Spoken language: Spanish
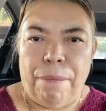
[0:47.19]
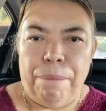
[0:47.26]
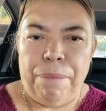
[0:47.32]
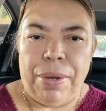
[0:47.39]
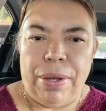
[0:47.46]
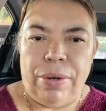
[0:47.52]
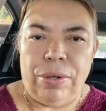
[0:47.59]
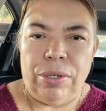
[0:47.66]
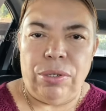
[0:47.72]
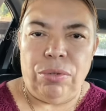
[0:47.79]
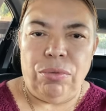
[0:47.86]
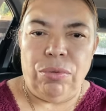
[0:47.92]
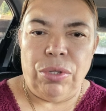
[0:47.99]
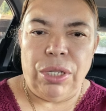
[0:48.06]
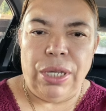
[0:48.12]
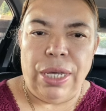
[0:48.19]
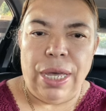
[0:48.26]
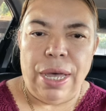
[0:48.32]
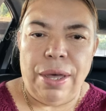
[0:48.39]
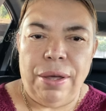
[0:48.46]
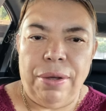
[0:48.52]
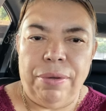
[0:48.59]
Pero es un
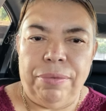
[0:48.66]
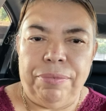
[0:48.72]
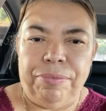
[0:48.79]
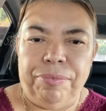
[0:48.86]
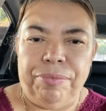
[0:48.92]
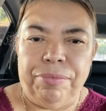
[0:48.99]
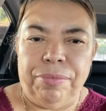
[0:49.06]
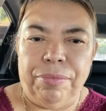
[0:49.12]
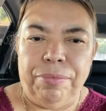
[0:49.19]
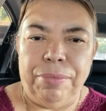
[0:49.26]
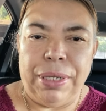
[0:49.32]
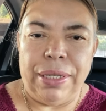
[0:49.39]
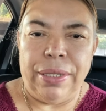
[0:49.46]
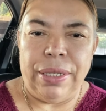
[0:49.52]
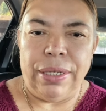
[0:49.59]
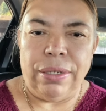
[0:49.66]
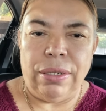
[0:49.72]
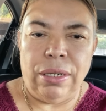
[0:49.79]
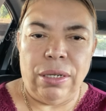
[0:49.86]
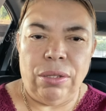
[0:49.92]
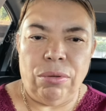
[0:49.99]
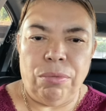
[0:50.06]
día
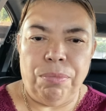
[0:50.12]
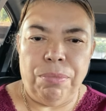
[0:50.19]
bendecido,